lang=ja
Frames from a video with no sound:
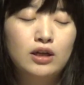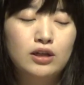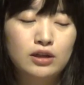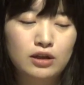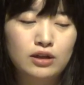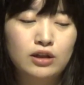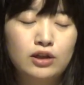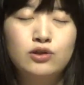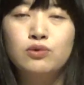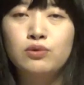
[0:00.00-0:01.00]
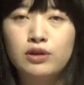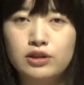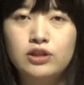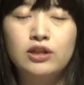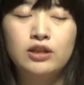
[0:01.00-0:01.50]
いただいて貴重な
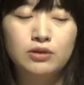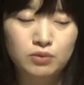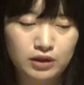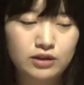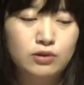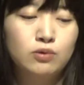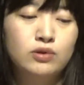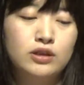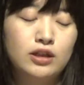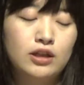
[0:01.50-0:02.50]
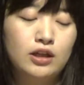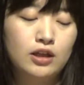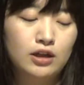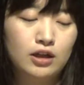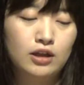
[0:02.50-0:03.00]
時間をね過ごさせてい
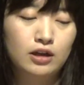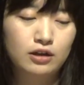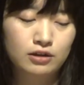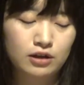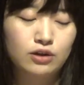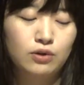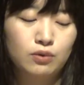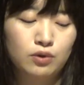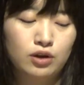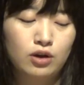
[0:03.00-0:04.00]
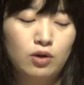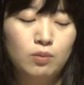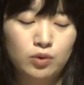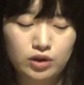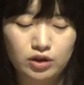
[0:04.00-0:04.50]
ただけたかなというふうに
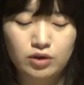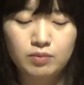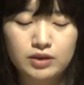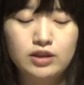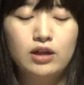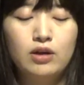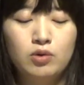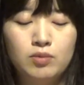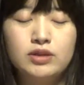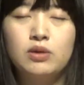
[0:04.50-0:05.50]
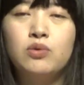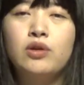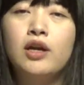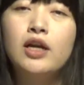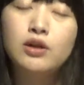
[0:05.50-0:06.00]
思っております小松さん本当
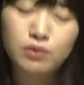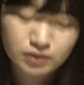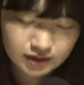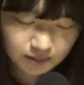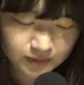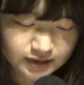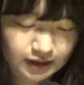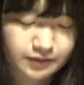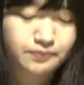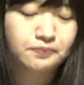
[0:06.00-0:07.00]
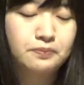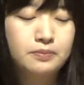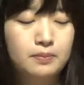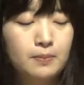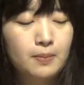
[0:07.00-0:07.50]
にありがとうございました
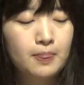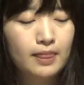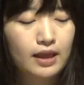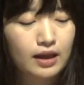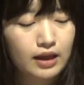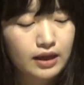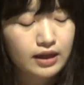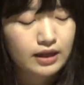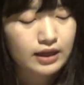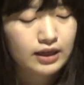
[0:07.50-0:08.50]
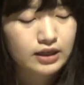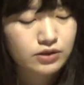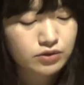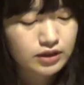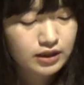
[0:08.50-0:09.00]
えー、
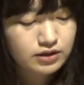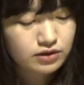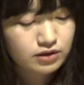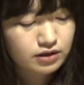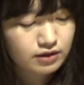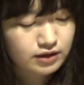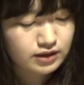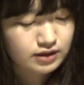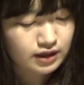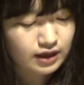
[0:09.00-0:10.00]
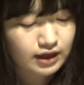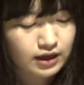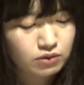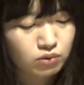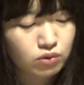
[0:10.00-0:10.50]
そして続いてはですね、
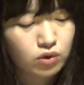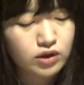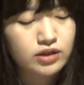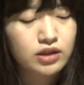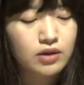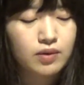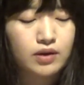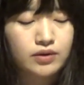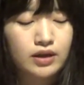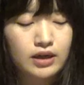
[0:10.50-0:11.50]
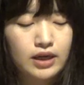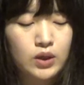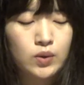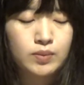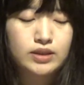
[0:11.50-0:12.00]
えー、ここ市川うらら
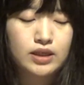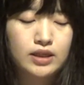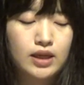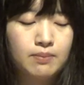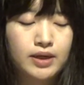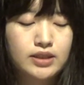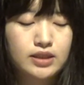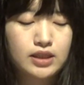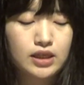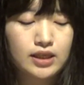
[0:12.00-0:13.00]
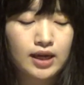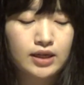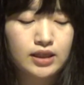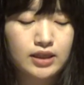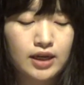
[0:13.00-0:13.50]
FM さんで毎月
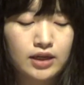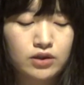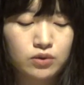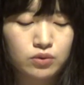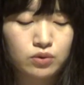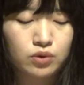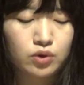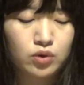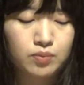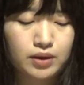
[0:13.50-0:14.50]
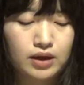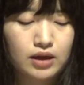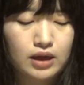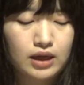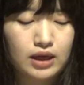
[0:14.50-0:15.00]
第2第4土曜日、
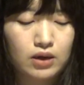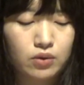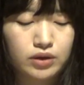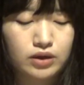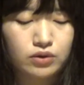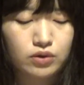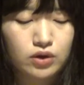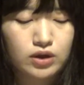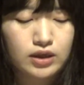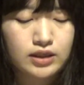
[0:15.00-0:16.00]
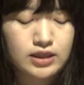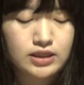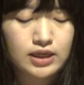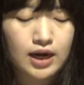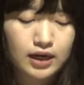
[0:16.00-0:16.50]
えー、お昼2
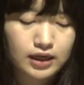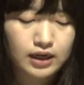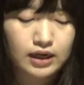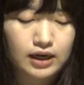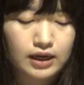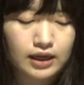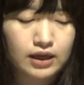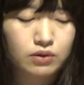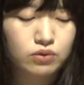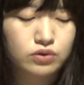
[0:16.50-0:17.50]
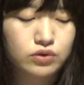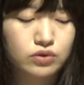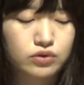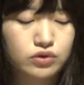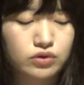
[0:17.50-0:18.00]
時半から、えー、放
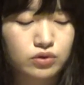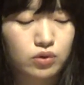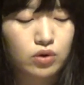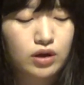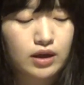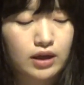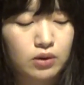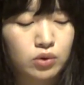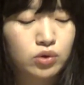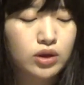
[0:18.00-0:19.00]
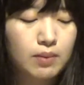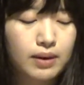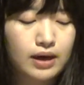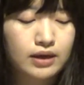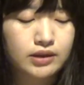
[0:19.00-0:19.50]
送中の「えー、言
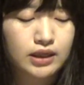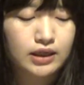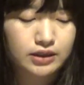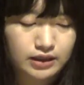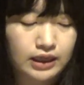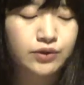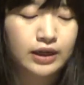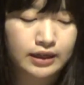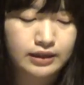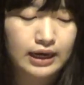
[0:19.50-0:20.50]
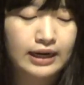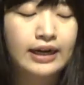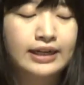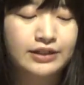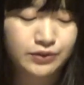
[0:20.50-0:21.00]
霊
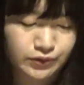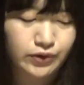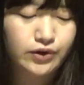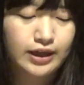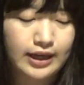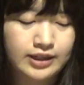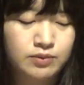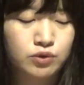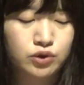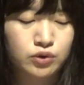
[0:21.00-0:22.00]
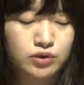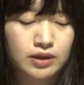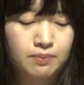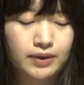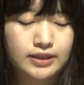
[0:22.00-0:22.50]
アルカラアルカアラカルト」えー、事務所の
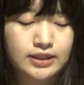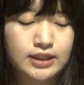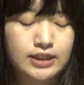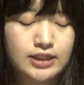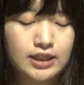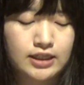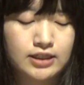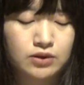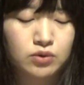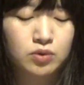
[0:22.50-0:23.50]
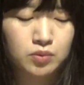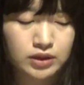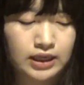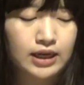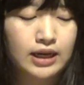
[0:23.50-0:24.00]
先輩佐々木千秋さんととも
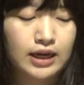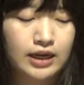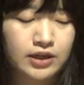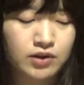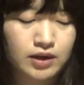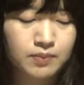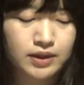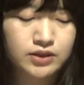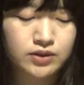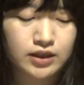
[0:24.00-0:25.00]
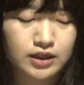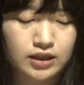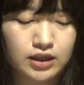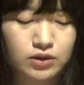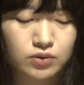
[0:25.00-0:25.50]
に、えー、
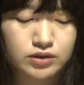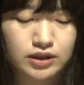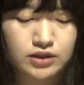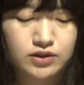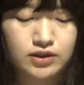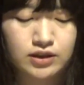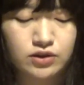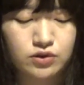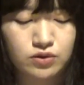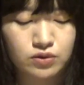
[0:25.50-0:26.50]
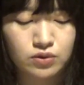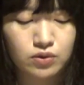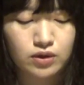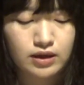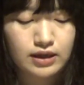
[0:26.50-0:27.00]
レギュラーパーソナリティとして出演中
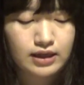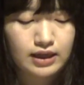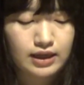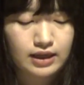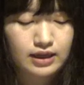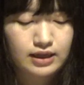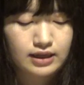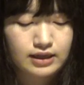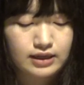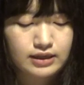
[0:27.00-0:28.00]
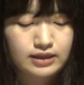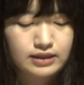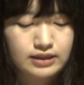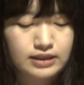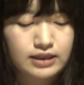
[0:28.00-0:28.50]
の、えー
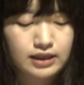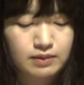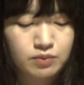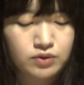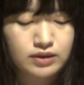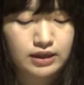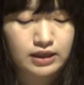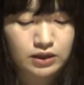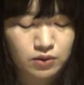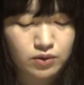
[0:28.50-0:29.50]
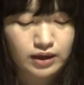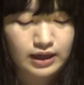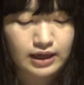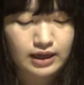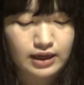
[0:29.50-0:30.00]
史跡分析の、
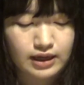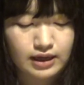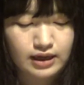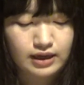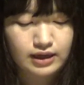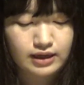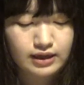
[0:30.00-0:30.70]
えー、